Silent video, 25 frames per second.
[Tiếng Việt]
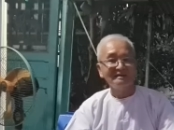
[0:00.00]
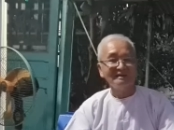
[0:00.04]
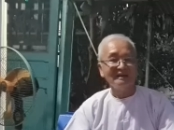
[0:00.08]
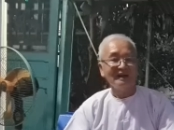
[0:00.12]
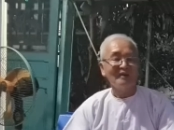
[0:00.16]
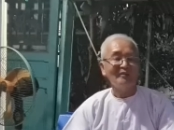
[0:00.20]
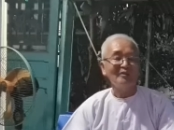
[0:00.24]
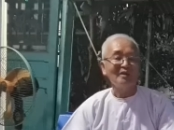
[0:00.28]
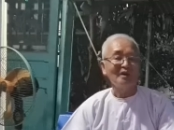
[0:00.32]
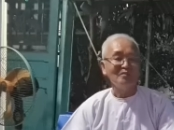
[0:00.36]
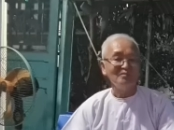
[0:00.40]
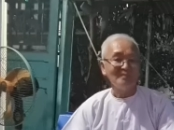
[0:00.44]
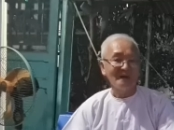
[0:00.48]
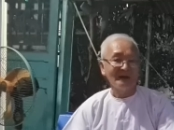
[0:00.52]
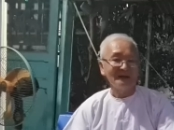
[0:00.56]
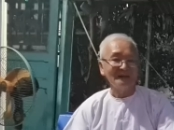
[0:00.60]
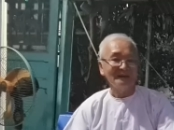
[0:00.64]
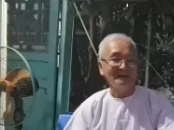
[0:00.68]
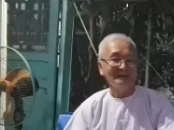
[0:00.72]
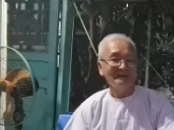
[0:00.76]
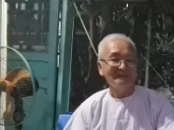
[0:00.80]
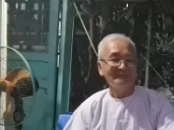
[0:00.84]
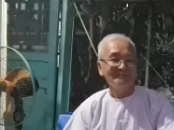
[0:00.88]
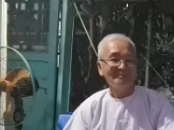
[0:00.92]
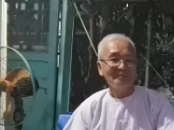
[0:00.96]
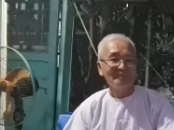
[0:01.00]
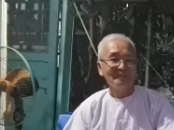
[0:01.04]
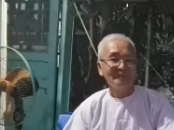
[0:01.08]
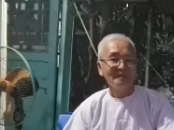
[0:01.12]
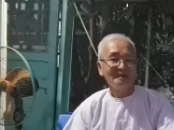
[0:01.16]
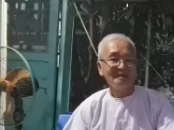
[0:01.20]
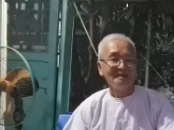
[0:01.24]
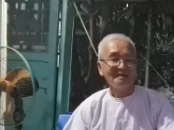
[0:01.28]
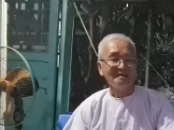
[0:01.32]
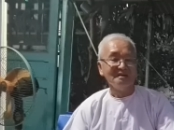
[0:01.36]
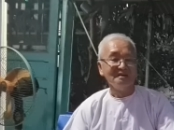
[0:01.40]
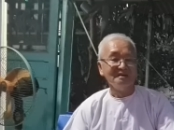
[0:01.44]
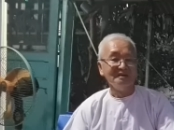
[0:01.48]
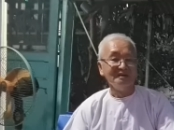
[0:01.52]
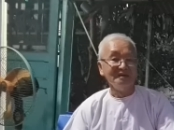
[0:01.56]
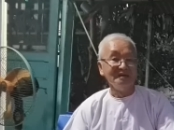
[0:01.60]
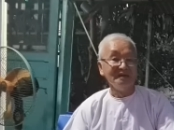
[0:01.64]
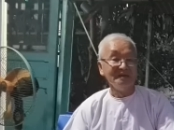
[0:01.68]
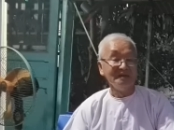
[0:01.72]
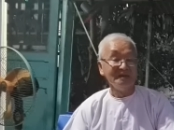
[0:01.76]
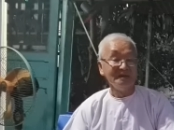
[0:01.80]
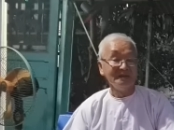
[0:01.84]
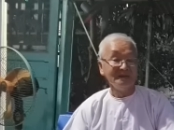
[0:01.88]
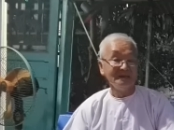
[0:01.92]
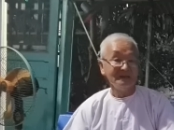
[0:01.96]
đạo khổng mạnh
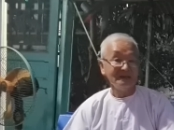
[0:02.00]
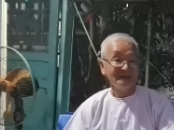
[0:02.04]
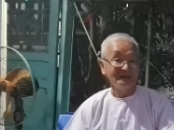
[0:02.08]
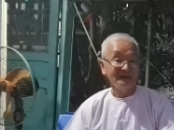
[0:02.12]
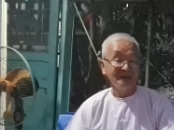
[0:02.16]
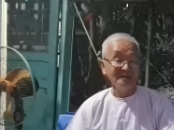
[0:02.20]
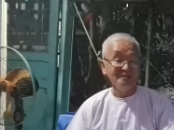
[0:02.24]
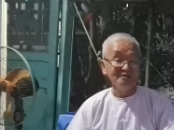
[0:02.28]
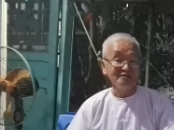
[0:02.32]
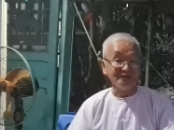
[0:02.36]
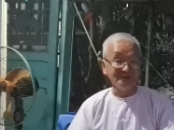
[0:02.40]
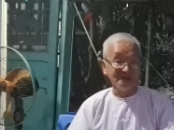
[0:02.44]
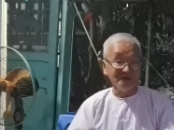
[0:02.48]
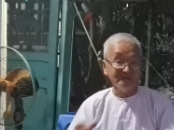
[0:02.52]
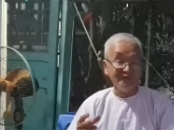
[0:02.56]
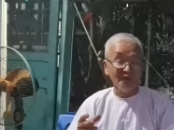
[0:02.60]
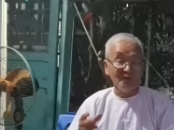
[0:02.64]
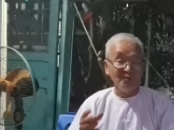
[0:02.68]
người ờ, đấng trưởng